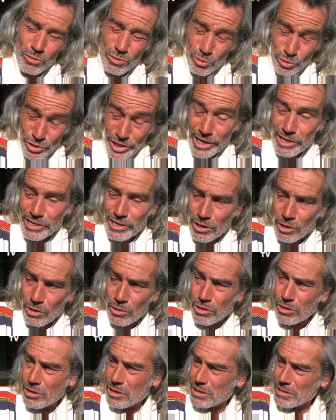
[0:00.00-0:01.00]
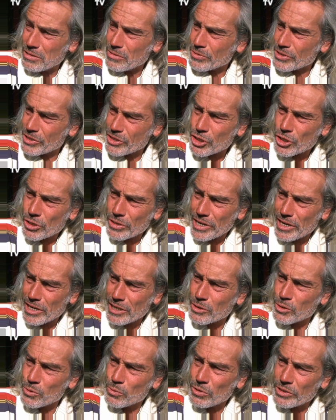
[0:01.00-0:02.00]
und Elli auch, uns schon
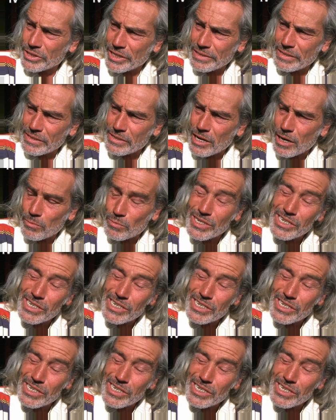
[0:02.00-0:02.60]
echt zugesetzt haben.